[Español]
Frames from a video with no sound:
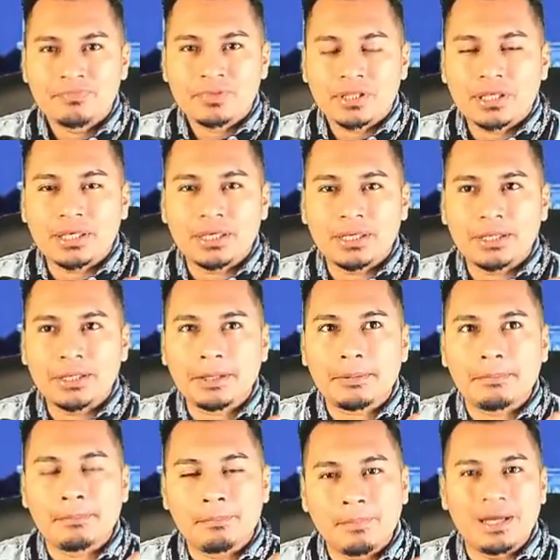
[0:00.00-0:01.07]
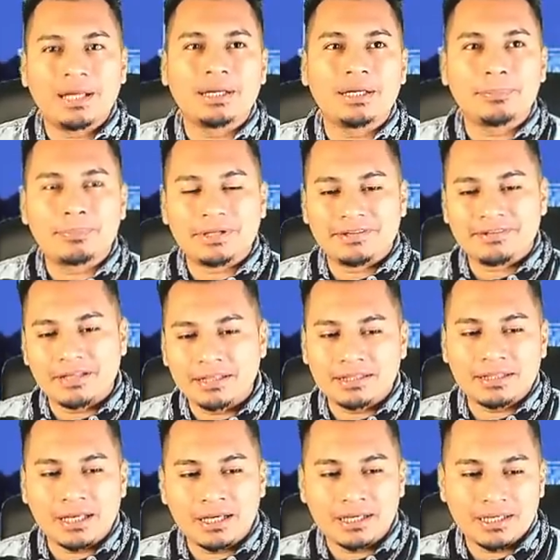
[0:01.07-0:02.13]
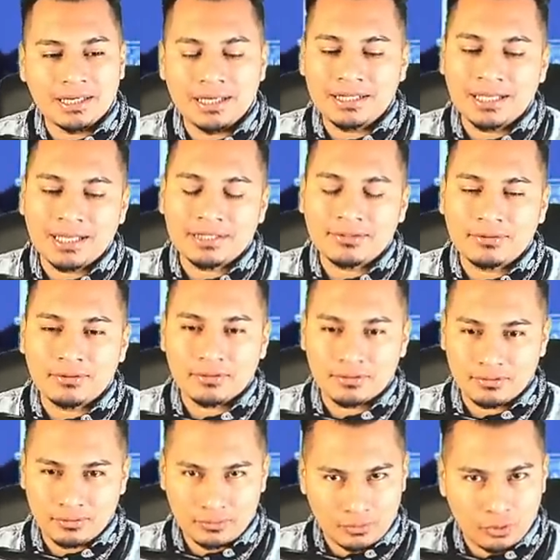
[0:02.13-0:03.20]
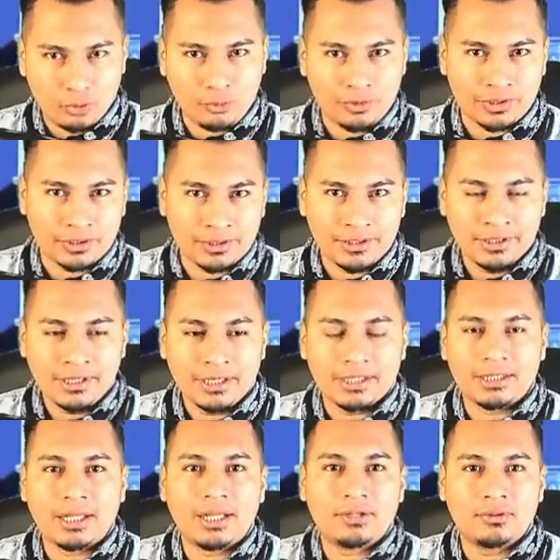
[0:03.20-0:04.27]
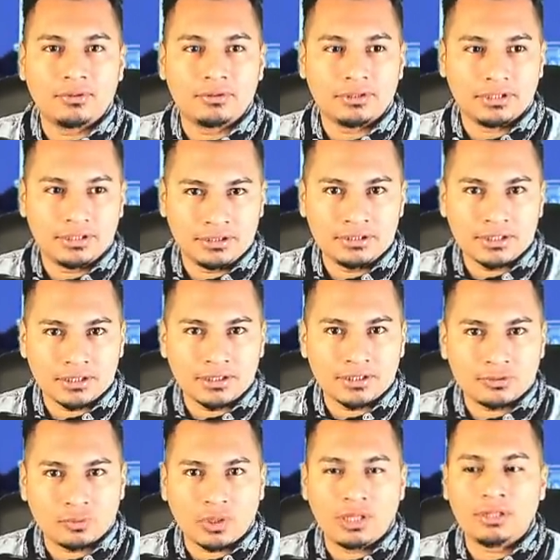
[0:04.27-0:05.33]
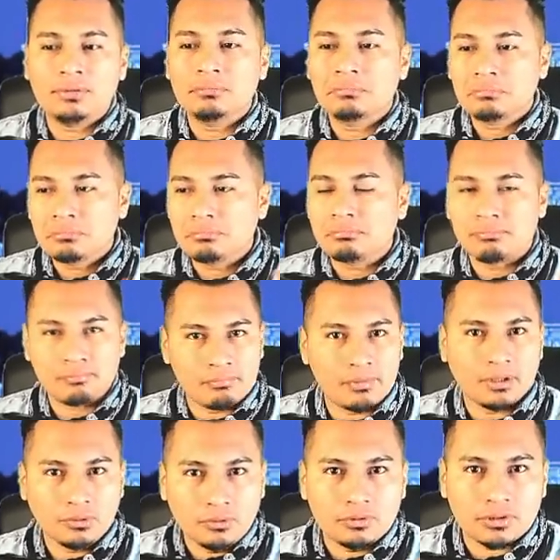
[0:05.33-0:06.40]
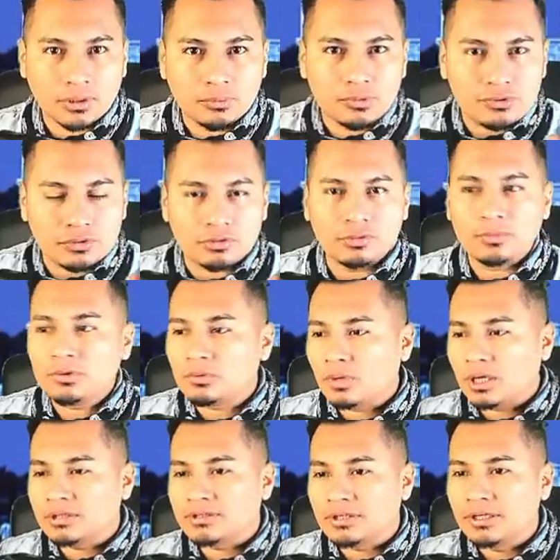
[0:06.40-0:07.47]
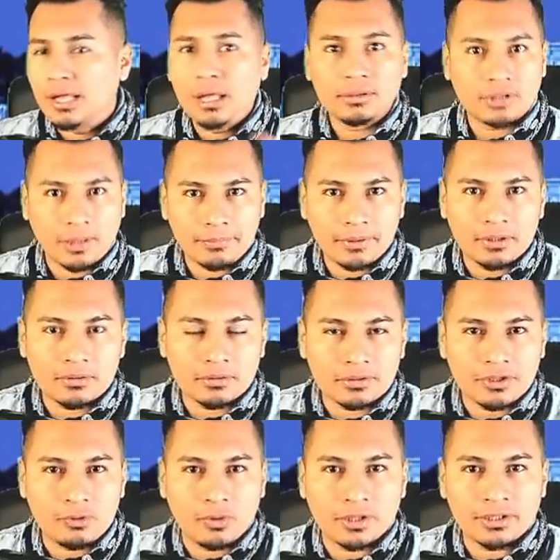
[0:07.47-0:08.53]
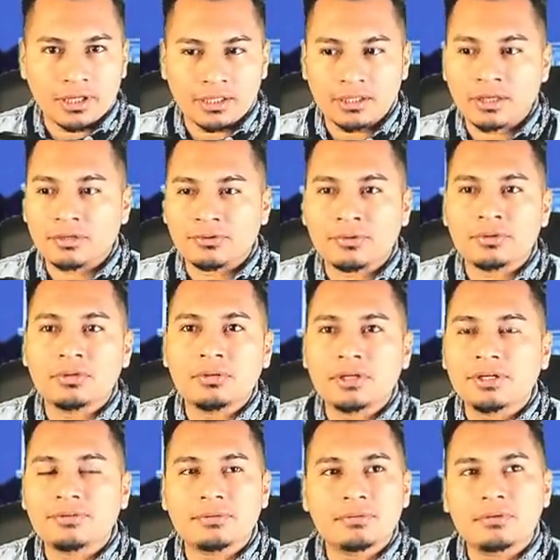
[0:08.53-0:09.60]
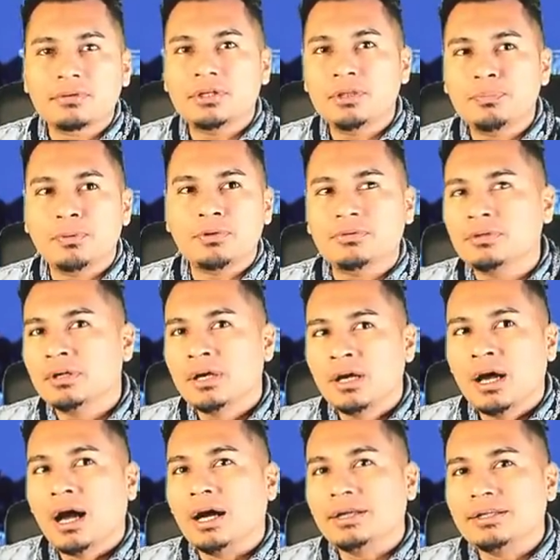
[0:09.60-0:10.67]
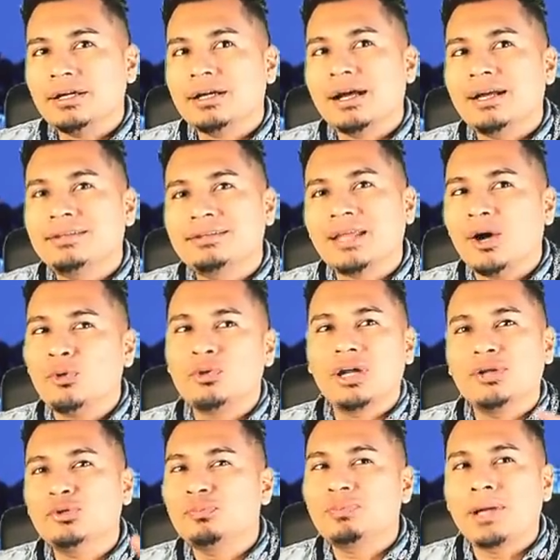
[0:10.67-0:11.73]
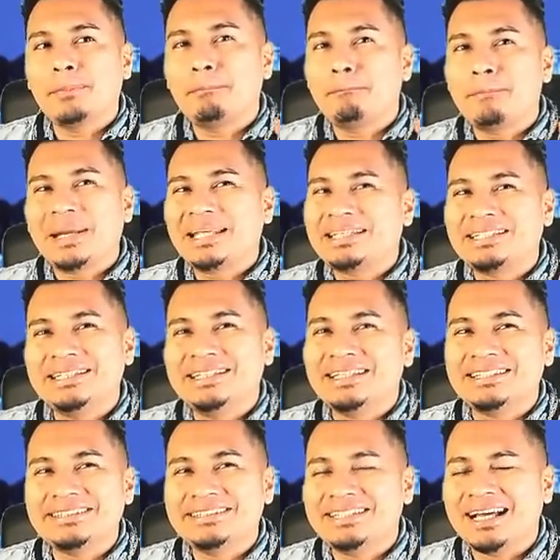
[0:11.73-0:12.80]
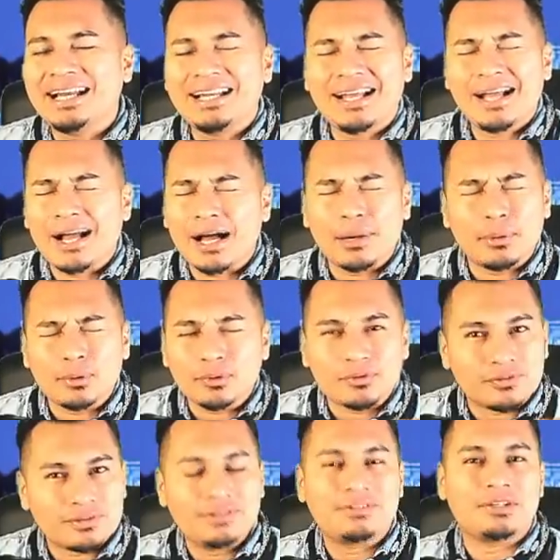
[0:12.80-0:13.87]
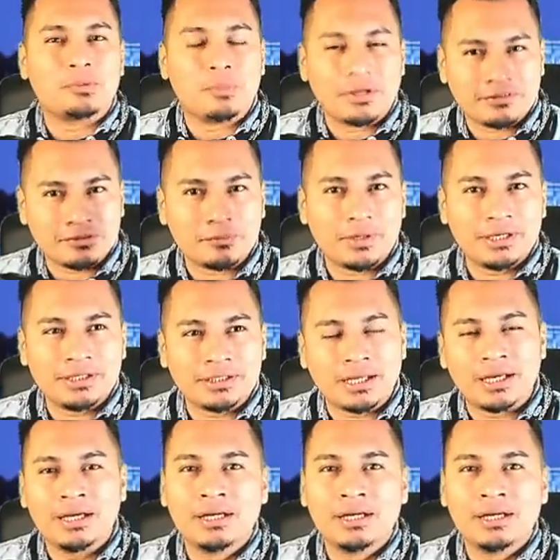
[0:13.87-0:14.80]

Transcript: que más representa el lado joven, el lado intelectual, me gusta mucho cómo lo hace también Rodrigo Ayala. Yo creo que esos dos tipos harían hasta una dupla presidencial cabroncísima, se imagina.